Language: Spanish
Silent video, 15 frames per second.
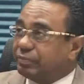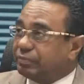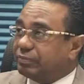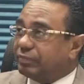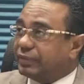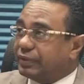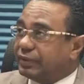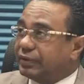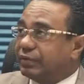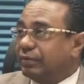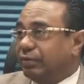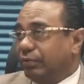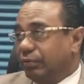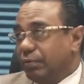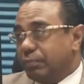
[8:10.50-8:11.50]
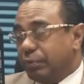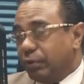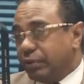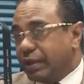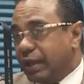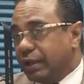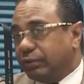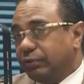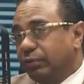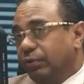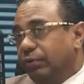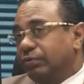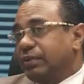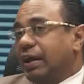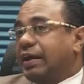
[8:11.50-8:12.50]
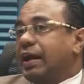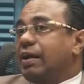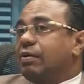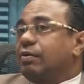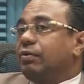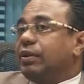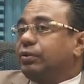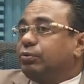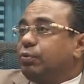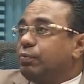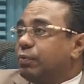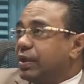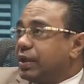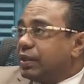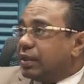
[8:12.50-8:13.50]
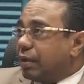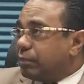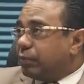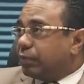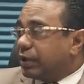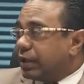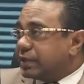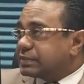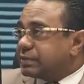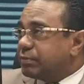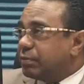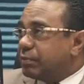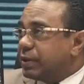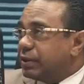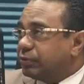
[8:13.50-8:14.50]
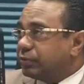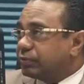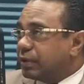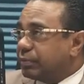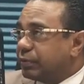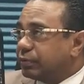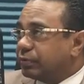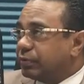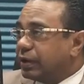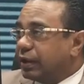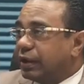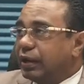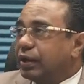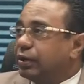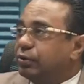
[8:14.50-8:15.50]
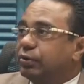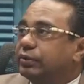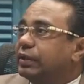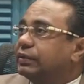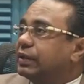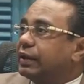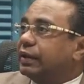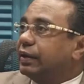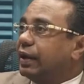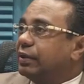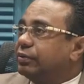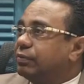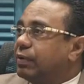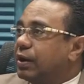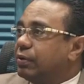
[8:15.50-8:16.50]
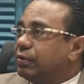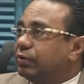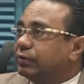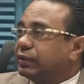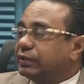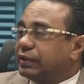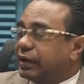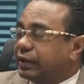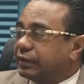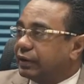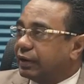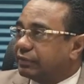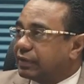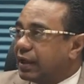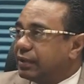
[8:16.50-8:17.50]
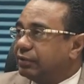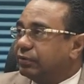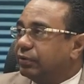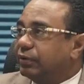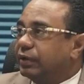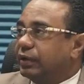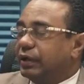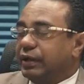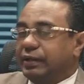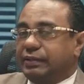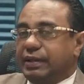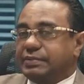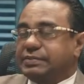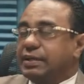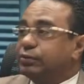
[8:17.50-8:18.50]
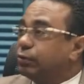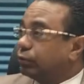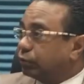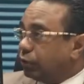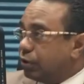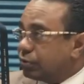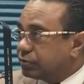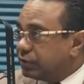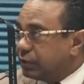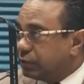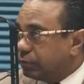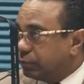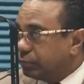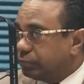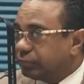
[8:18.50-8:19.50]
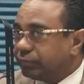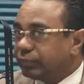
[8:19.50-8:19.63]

un proyecto. O de un proyecto. O sacarlo de tu vida, porque en ese momento esa persona no te está agregando valor, te está retrasando, está siendo tóxico.